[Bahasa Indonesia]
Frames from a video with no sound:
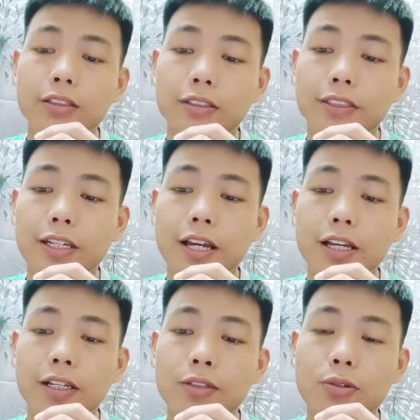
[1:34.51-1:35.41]
saya
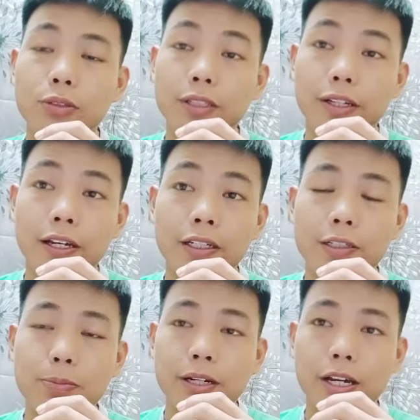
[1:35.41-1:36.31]
ingin kongsikan
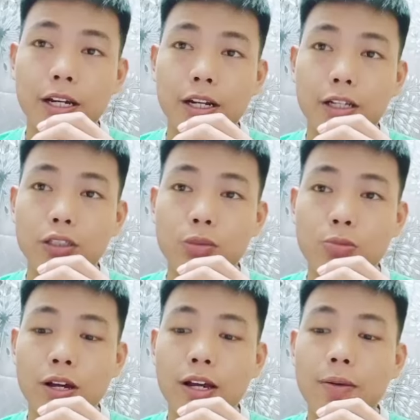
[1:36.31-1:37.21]
kepada Anda
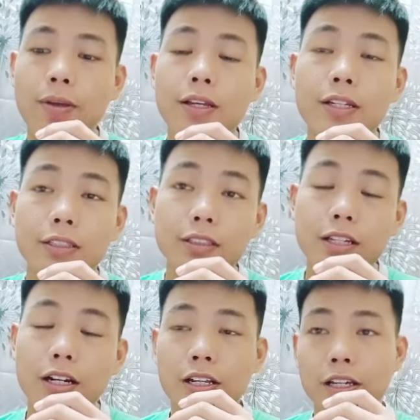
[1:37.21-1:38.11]
semua
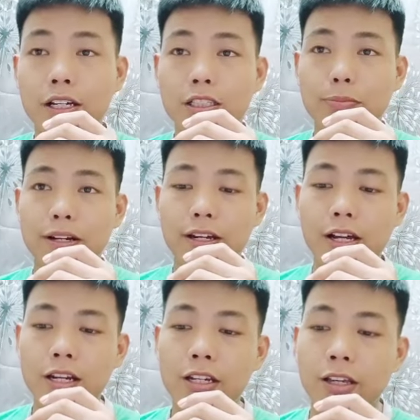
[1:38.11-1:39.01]
secara ringkas pada
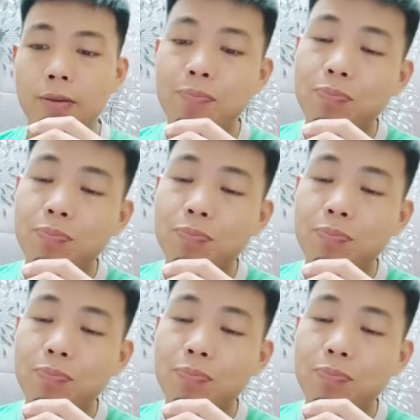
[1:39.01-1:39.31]
kali ini.